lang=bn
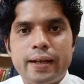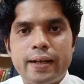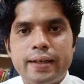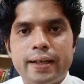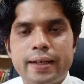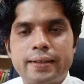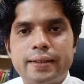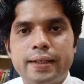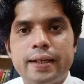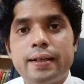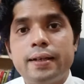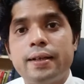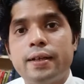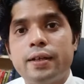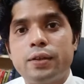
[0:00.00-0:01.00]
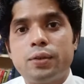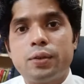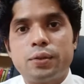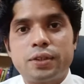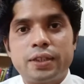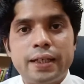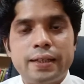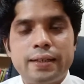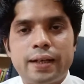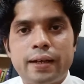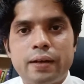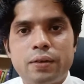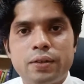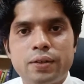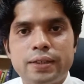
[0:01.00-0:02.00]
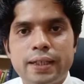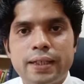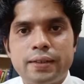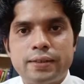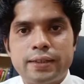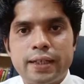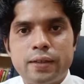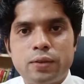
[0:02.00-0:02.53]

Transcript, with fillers: এনআই অ্যাক্টের তো সেই ধারা অনুযায়ী